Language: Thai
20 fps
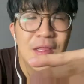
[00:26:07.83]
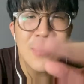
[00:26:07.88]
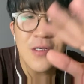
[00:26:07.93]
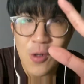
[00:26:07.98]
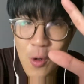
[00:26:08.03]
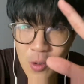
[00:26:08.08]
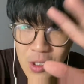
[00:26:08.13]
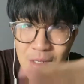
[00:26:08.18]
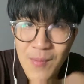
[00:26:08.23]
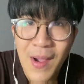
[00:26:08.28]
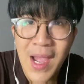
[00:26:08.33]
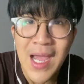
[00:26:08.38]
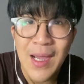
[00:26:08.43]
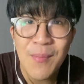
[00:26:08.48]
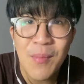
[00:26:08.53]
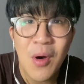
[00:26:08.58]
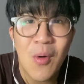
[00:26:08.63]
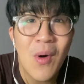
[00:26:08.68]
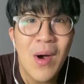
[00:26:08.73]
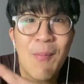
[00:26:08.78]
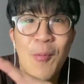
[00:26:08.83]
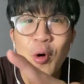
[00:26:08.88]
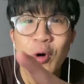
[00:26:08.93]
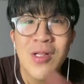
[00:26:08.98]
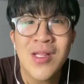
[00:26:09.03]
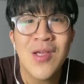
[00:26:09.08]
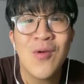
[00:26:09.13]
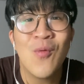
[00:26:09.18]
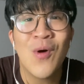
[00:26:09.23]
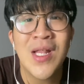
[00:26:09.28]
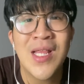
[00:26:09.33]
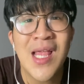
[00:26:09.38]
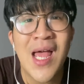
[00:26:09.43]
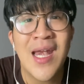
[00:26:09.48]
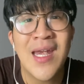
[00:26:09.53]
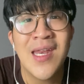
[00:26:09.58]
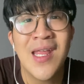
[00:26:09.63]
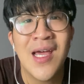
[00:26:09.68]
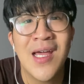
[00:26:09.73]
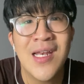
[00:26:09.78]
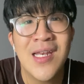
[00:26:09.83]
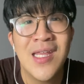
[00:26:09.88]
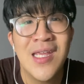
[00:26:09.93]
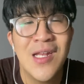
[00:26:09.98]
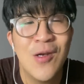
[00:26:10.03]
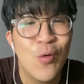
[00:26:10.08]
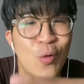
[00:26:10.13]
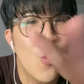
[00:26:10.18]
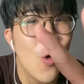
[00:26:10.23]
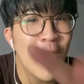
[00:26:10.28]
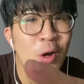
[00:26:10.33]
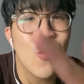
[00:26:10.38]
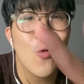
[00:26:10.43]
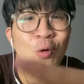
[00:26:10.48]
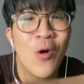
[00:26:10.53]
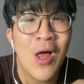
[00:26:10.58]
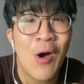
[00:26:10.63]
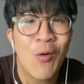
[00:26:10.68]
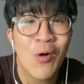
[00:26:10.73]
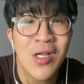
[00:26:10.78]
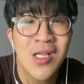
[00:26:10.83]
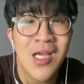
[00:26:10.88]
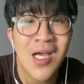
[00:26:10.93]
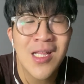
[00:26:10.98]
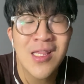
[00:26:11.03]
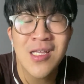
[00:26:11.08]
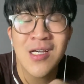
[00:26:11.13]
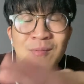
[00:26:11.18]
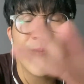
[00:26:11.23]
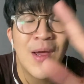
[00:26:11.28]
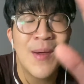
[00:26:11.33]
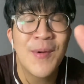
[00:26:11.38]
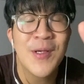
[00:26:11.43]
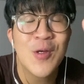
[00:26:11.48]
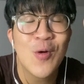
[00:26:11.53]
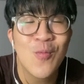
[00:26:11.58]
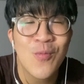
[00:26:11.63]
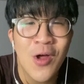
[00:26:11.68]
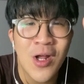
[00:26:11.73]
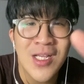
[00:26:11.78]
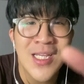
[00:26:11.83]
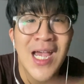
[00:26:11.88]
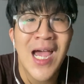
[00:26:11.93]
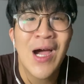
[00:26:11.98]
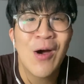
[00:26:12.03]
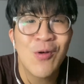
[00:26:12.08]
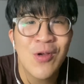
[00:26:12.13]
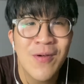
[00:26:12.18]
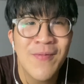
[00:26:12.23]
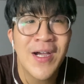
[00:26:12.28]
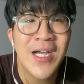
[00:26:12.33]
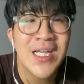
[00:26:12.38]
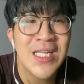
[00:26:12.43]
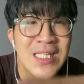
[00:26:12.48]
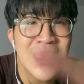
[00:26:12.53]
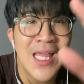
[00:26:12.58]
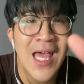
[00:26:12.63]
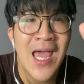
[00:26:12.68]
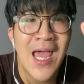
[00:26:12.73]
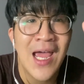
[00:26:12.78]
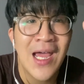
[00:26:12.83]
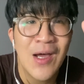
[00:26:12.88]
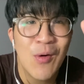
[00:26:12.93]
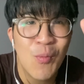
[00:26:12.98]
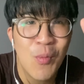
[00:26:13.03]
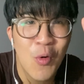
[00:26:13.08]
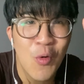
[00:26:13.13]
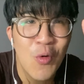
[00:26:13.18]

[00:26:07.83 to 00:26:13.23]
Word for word: ซึ่งโชคดีมากเพราะว่าปกติวันจันทร์เนี่ยที่ทุกคนดูเราก็จะตื่นไปประชุมตอนเช้าใช่ปะแต่พ